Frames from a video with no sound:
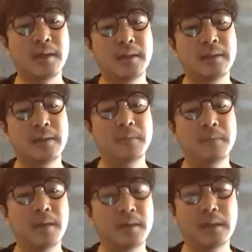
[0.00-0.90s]
ま
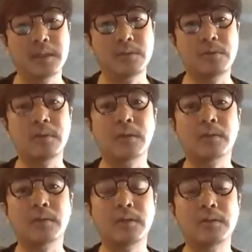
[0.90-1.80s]
あ、89年
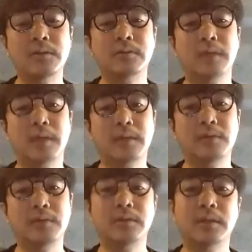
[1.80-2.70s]
とか90年、
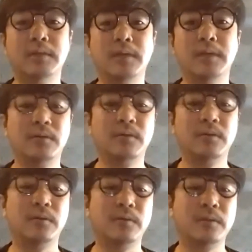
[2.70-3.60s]
91年ぐらい
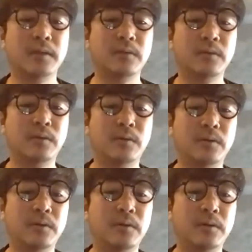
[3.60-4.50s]
の、あ
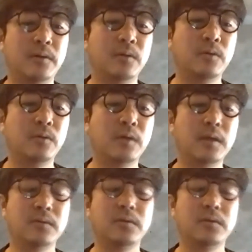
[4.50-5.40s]
の、頃から
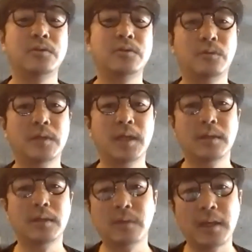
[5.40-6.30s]
その95
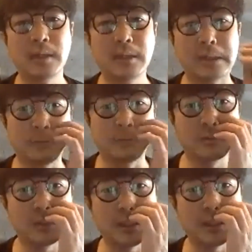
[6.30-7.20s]
年の間って
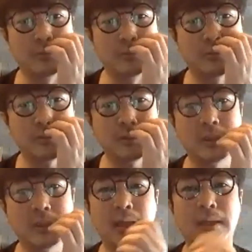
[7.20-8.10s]
僕はなんか無風時
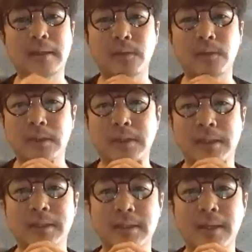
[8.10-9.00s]
代だったような気
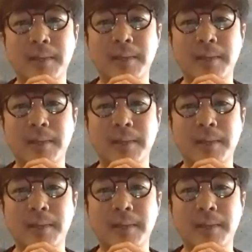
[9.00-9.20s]
がして、